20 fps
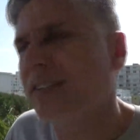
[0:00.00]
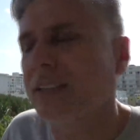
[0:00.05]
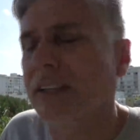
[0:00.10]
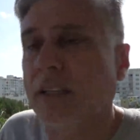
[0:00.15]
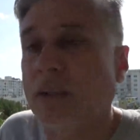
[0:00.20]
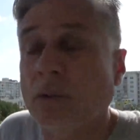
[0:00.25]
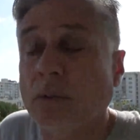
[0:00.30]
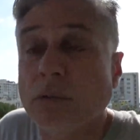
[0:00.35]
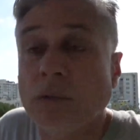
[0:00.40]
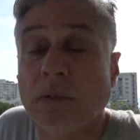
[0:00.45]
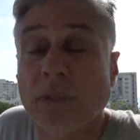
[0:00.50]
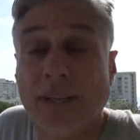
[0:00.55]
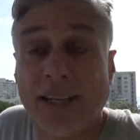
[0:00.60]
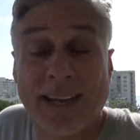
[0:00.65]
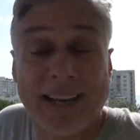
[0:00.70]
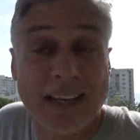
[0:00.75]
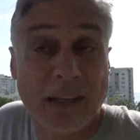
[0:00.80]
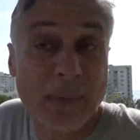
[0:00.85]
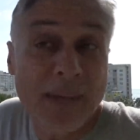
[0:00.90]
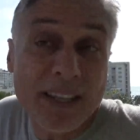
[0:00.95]
si un
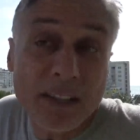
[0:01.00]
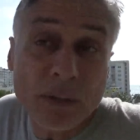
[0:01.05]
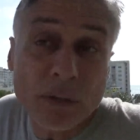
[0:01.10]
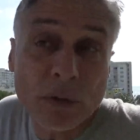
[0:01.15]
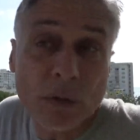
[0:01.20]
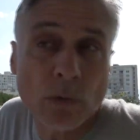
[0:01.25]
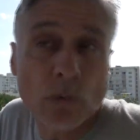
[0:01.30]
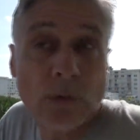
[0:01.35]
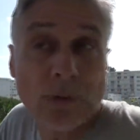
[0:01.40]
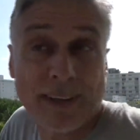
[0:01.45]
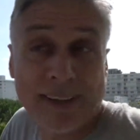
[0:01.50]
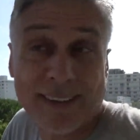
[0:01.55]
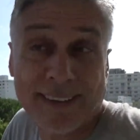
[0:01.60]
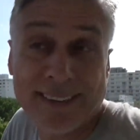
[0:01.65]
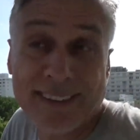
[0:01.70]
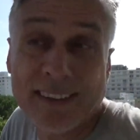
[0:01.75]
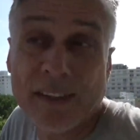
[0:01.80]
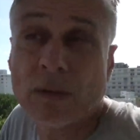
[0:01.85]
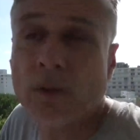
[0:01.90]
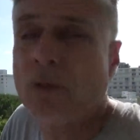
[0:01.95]
requerimiento, un
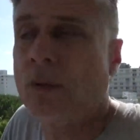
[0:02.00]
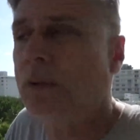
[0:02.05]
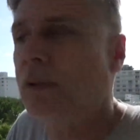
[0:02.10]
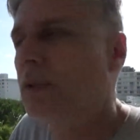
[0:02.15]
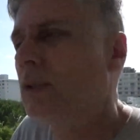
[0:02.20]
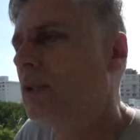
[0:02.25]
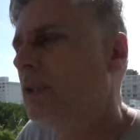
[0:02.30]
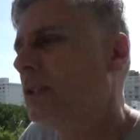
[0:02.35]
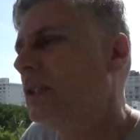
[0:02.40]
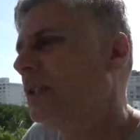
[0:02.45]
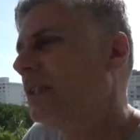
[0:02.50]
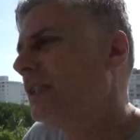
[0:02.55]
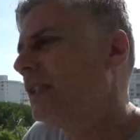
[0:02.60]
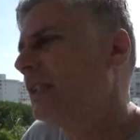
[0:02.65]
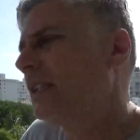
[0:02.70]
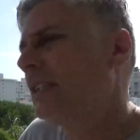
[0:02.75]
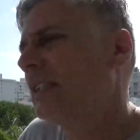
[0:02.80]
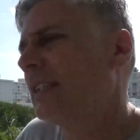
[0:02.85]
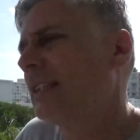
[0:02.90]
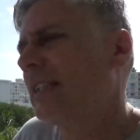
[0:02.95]
requisito,
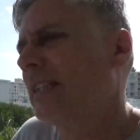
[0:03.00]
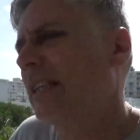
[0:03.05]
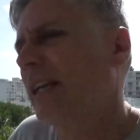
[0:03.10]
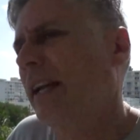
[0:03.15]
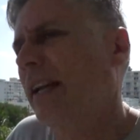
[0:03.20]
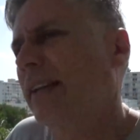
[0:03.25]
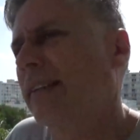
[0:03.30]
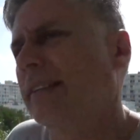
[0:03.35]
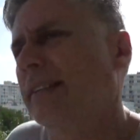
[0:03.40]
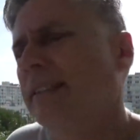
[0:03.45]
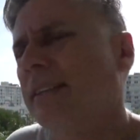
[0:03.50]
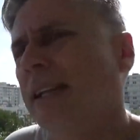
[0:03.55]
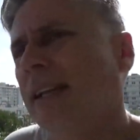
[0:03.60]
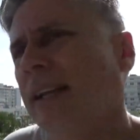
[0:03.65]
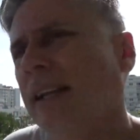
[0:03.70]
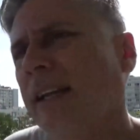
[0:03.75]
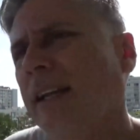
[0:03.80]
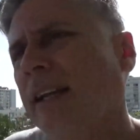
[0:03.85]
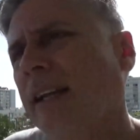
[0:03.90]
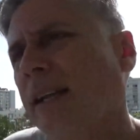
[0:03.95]

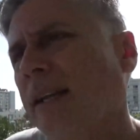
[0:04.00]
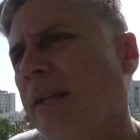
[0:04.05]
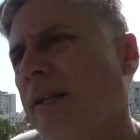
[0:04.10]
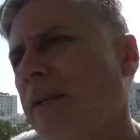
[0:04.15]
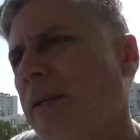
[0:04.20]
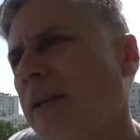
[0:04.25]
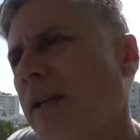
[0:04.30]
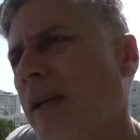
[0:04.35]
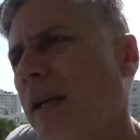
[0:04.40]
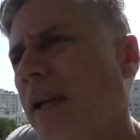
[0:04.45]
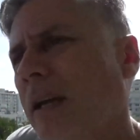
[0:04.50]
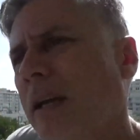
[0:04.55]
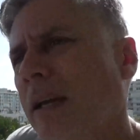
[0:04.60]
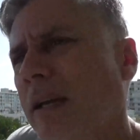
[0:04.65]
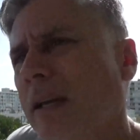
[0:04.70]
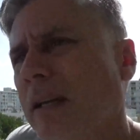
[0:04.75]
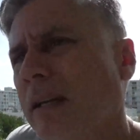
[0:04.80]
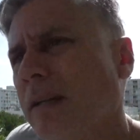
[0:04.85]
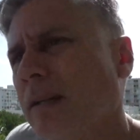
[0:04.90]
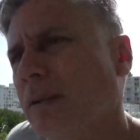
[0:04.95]
este,
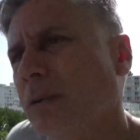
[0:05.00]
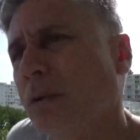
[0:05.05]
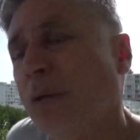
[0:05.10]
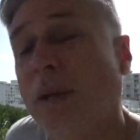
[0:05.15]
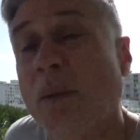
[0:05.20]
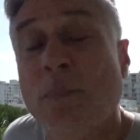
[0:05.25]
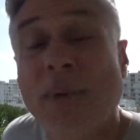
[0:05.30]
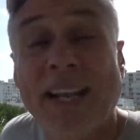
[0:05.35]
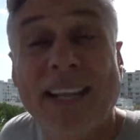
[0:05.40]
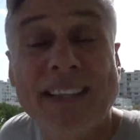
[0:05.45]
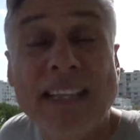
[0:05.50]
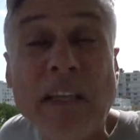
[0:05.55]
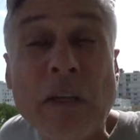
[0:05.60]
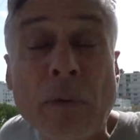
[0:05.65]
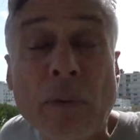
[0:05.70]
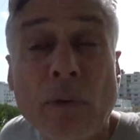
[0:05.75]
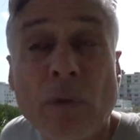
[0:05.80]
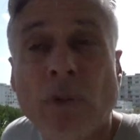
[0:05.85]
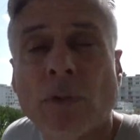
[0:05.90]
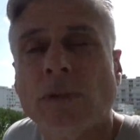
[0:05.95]
un
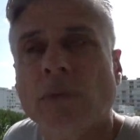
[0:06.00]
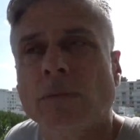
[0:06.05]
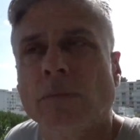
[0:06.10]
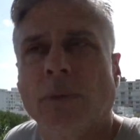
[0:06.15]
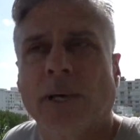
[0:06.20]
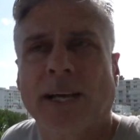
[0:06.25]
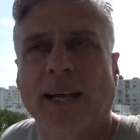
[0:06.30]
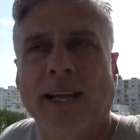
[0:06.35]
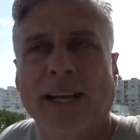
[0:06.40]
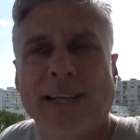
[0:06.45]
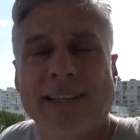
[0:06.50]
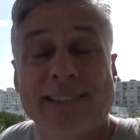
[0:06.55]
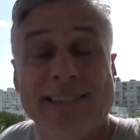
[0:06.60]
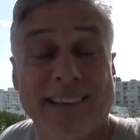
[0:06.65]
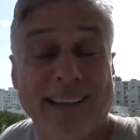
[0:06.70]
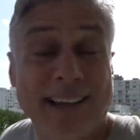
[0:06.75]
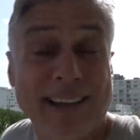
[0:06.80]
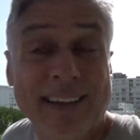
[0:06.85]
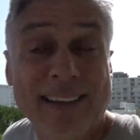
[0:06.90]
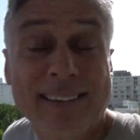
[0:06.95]
imperativo para
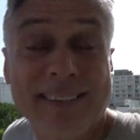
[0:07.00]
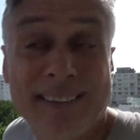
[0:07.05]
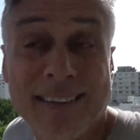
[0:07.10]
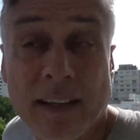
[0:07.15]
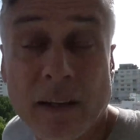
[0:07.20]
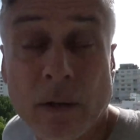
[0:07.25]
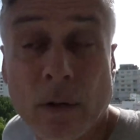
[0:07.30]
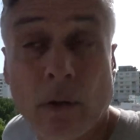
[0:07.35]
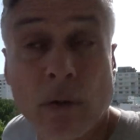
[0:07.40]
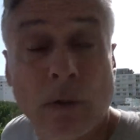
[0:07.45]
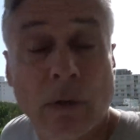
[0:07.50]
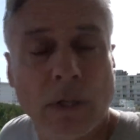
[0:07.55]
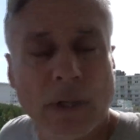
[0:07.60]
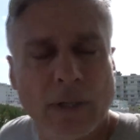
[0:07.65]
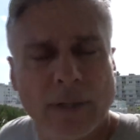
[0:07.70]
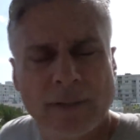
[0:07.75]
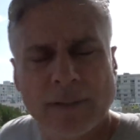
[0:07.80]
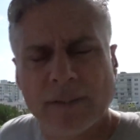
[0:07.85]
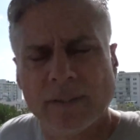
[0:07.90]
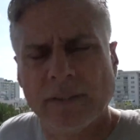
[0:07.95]
llegar al cielo,
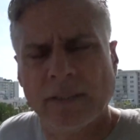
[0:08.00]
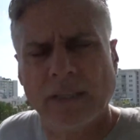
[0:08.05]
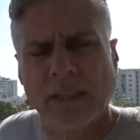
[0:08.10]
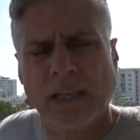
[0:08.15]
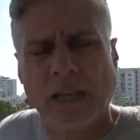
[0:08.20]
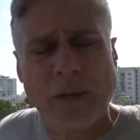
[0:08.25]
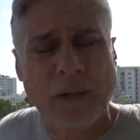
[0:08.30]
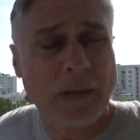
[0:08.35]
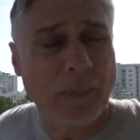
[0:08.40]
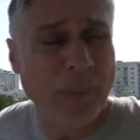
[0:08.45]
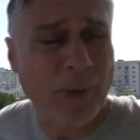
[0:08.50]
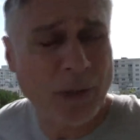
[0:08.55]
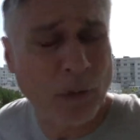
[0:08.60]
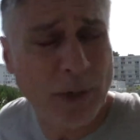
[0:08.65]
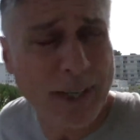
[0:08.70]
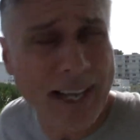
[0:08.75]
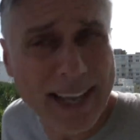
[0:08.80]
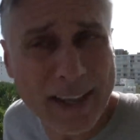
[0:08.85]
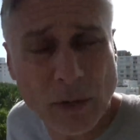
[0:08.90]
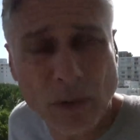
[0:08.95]
este, haber
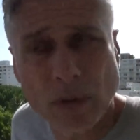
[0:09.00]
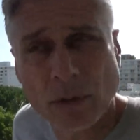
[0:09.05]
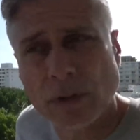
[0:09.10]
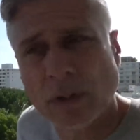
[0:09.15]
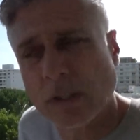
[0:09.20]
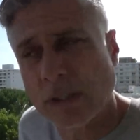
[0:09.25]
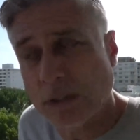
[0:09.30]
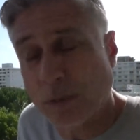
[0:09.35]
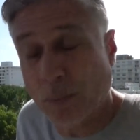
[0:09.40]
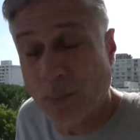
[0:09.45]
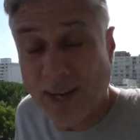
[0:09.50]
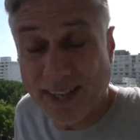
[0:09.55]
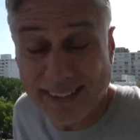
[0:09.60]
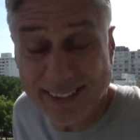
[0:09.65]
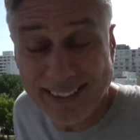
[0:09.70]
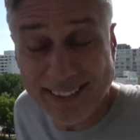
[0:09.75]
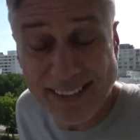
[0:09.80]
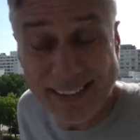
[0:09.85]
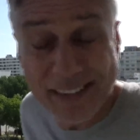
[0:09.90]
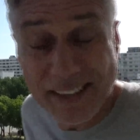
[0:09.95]
perdonado, es
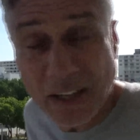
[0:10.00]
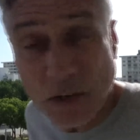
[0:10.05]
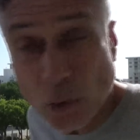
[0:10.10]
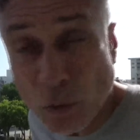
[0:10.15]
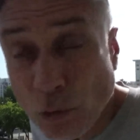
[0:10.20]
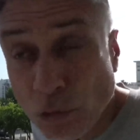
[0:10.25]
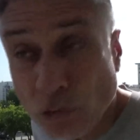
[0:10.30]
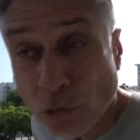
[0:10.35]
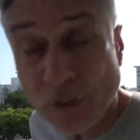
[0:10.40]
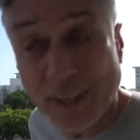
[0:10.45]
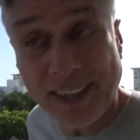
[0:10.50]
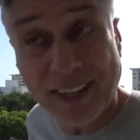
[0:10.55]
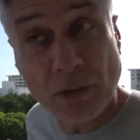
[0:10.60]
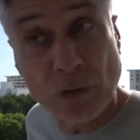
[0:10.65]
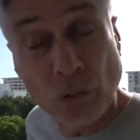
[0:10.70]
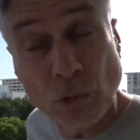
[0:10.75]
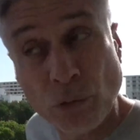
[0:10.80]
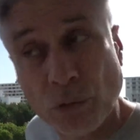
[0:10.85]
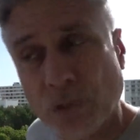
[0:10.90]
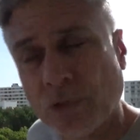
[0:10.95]
parte del discurso de
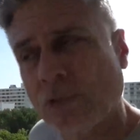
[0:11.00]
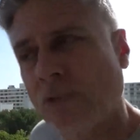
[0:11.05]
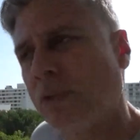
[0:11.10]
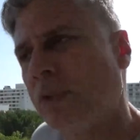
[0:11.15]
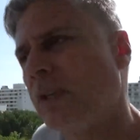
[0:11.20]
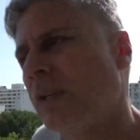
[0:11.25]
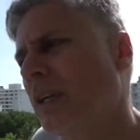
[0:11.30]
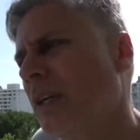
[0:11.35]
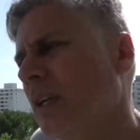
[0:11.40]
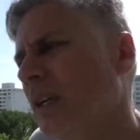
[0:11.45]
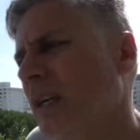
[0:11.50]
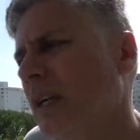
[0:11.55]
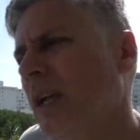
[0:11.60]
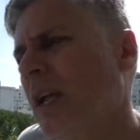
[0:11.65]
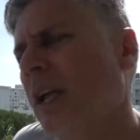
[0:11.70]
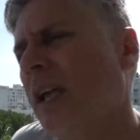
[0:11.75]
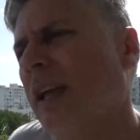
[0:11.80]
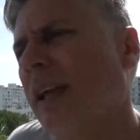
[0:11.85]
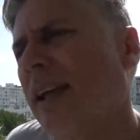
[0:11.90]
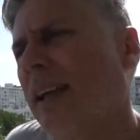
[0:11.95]
Jesús.
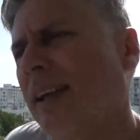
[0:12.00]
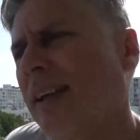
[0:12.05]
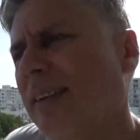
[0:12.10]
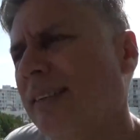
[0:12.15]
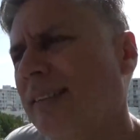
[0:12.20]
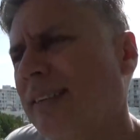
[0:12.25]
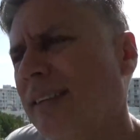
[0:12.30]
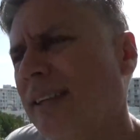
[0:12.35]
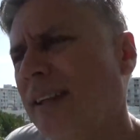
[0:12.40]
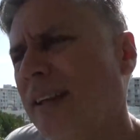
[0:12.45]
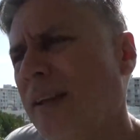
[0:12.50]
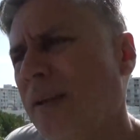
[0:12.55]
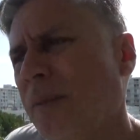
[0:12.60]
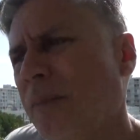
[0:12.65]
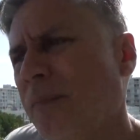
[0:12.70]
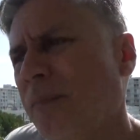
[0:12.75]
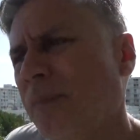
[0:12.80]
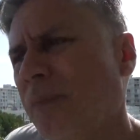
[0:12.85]
Este,